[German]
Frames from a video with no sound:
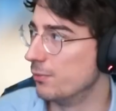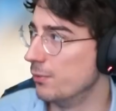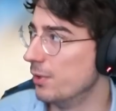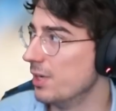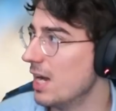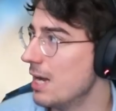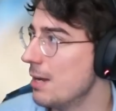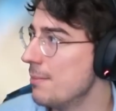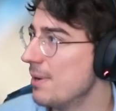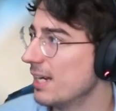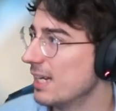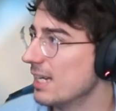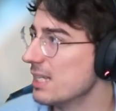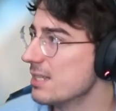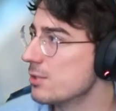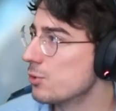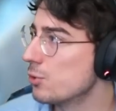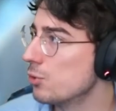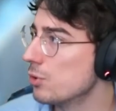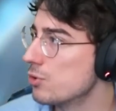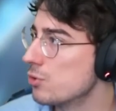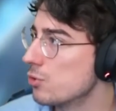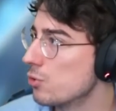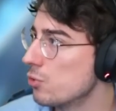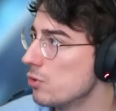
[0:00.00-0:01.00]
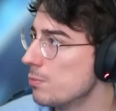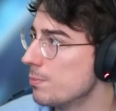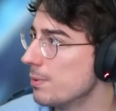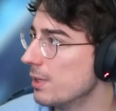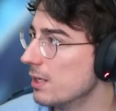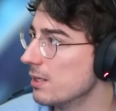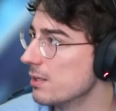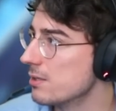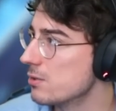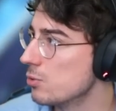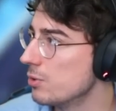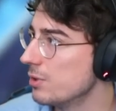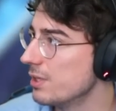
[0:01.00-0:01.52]
würde einmal ganz kurz rüber
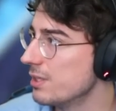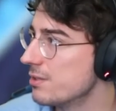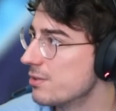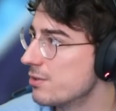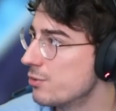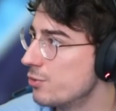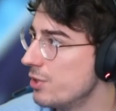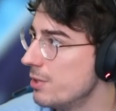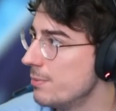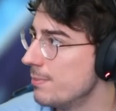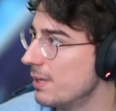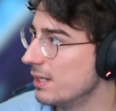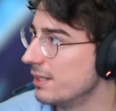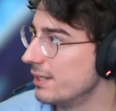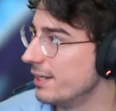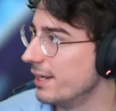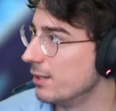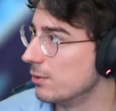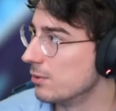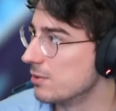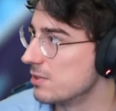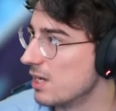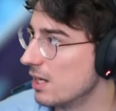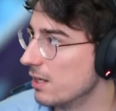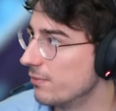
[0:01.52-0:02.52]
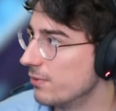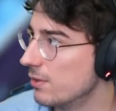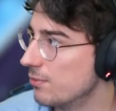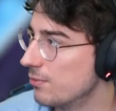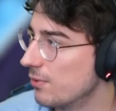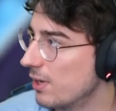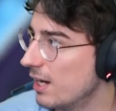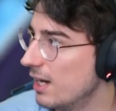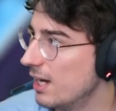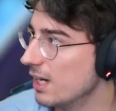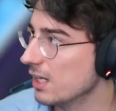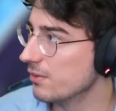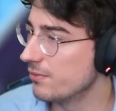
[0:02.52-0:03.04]
zu den Streamern gehen und sie einfach
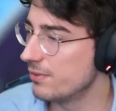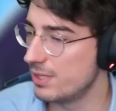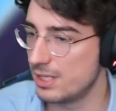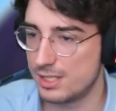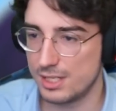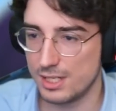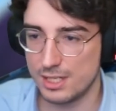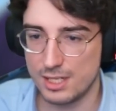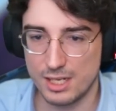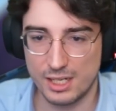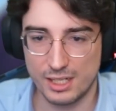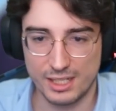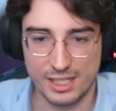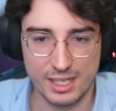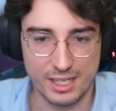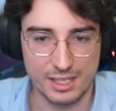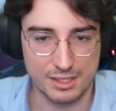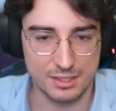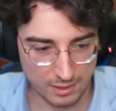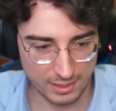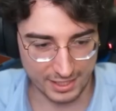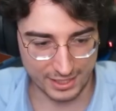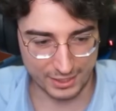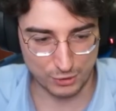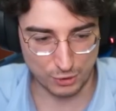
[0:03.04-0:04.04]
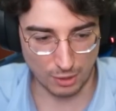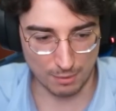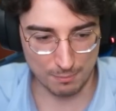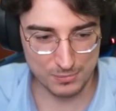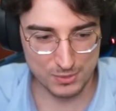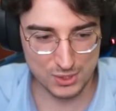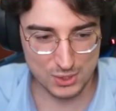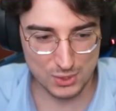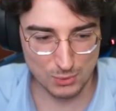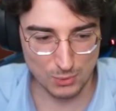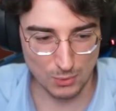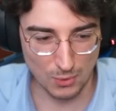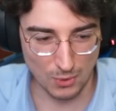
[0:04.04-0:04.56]
fragen, wie es ihnen hier geht. Ich komme
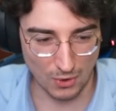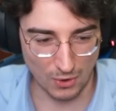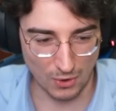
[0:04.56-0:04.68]
zu